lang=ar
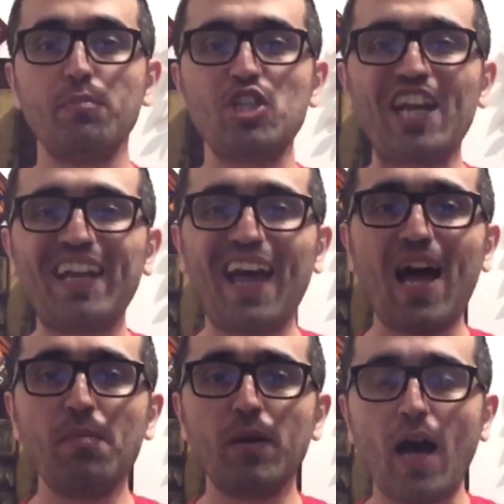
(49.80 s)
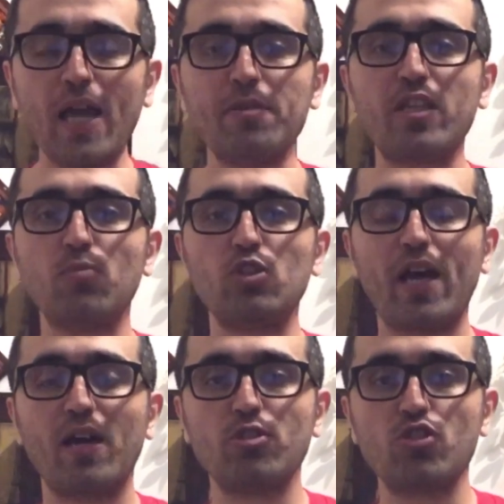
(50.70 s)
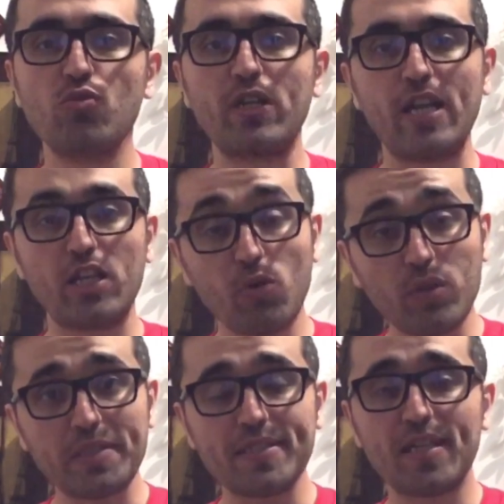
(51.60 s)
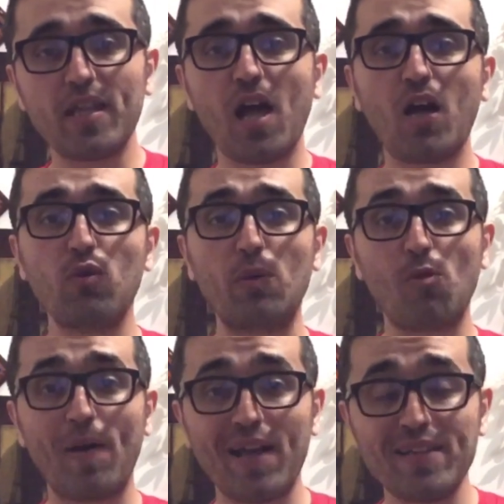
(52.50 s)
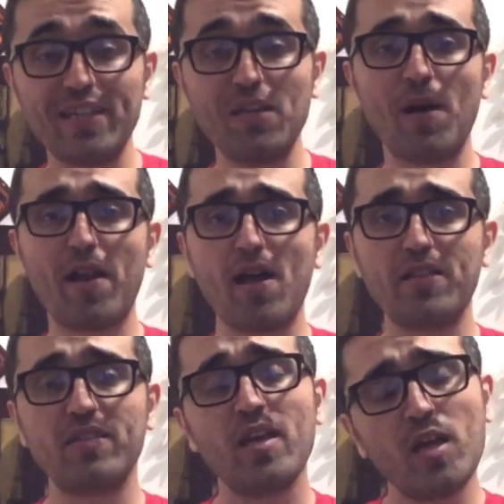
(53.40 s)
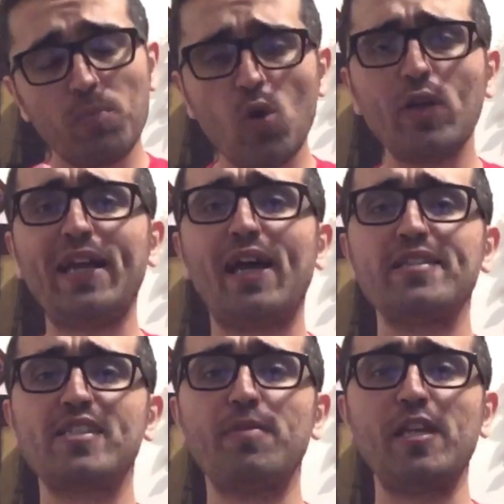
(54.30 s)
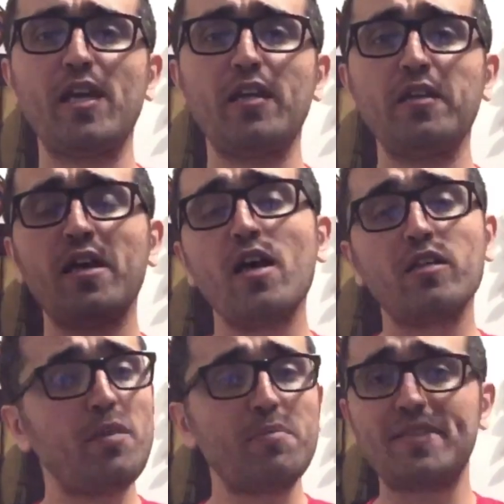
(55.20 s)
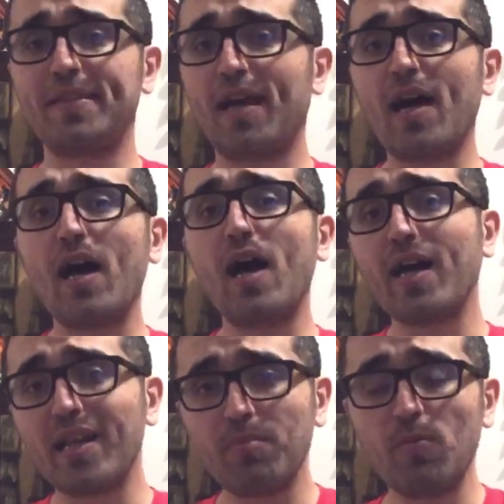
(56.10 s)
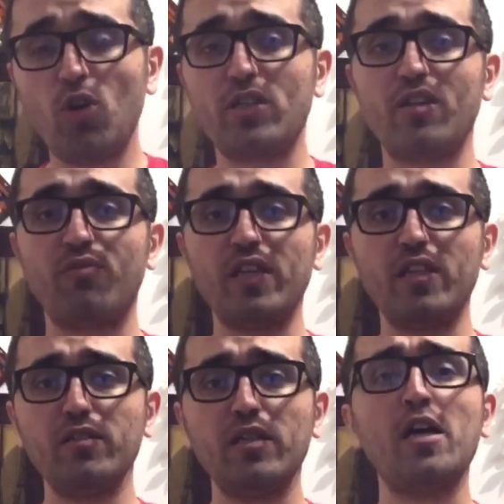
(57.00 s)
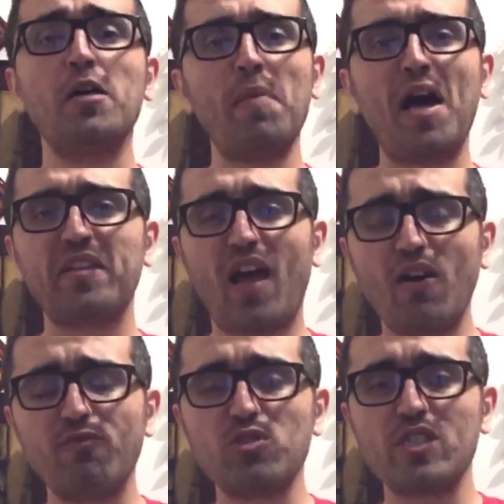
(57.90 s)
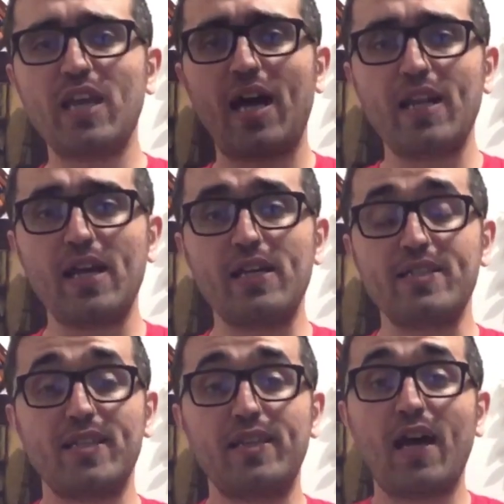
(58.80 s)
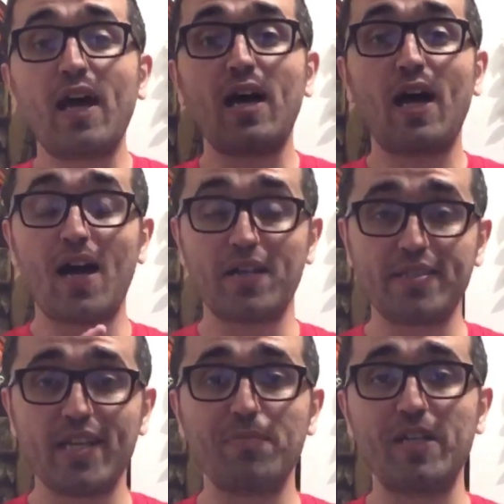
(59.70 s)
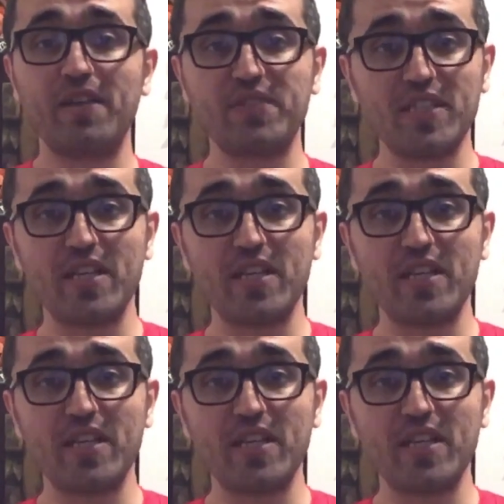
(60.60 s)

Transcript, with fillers: بشكل عام قائمه المنتخب السوري لدوره الصداقه ولمباراه الامارات مقنعه نسبيا، تم استدعاء اغلب المحترفين مع تحفظي على استدعاء حارسين من نفس